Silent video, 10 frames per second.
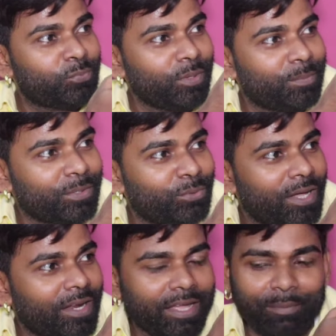पूरब का
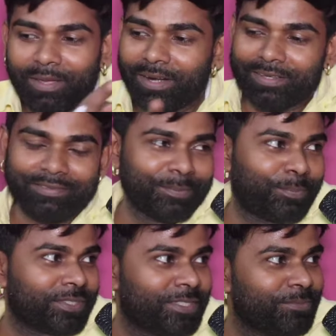द्वार है हमारा रास्ता
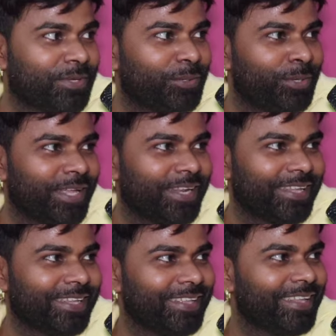पश्चिम का द्वार
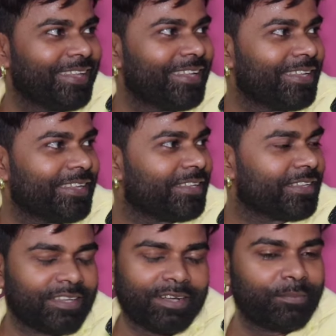है
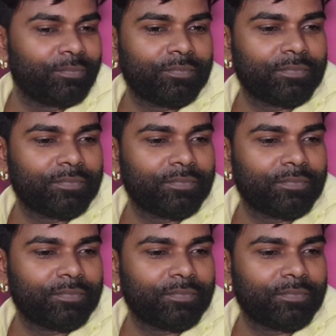हम